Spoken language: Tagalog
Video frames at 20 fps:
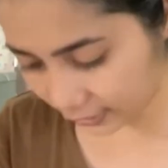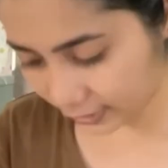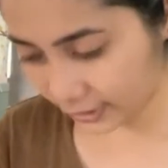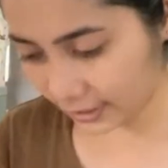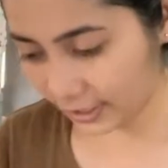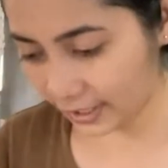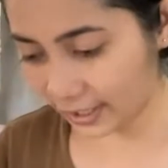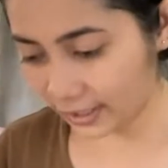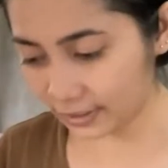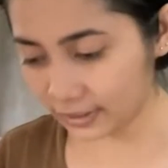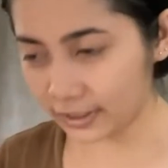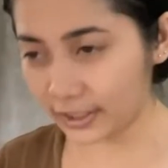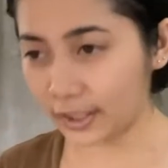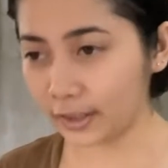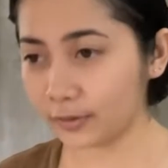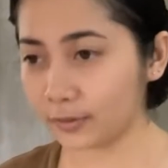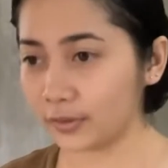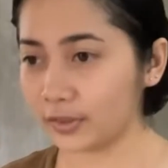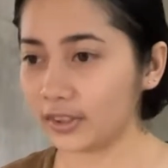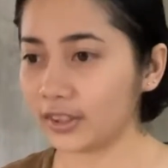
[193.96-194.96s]

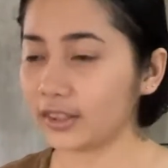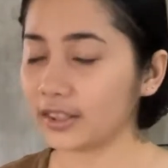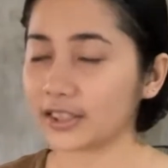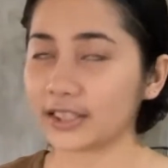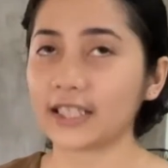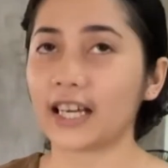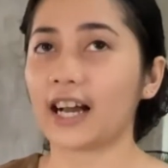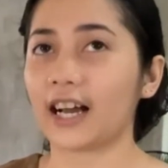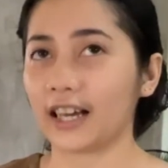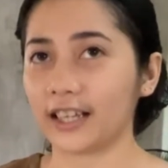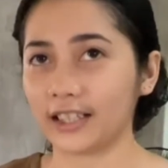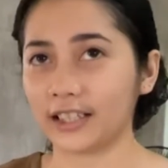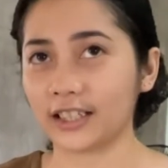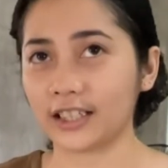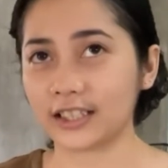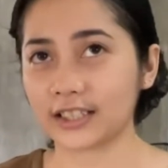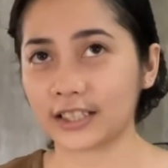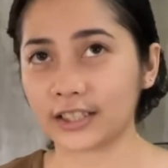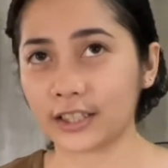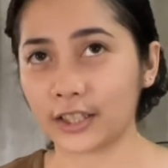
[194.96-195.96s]
300 isa ka
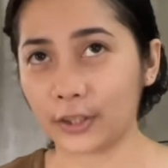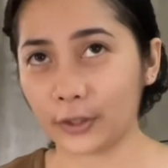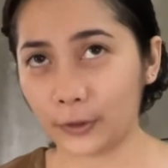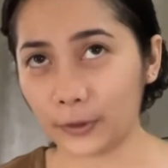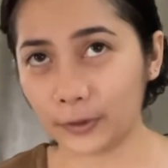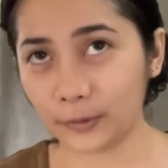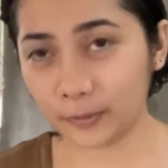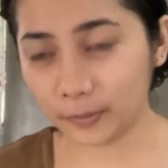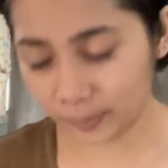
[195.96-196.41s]
na nasa dayon.